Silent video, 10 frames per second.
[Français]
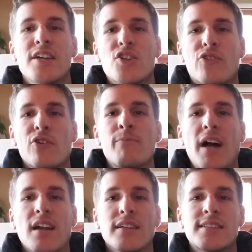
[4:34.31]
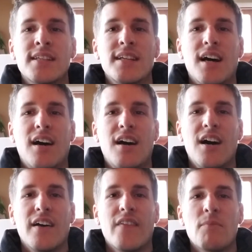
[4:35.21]
Je veux balancer
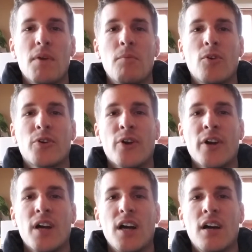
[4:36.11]
en amenant mon cœur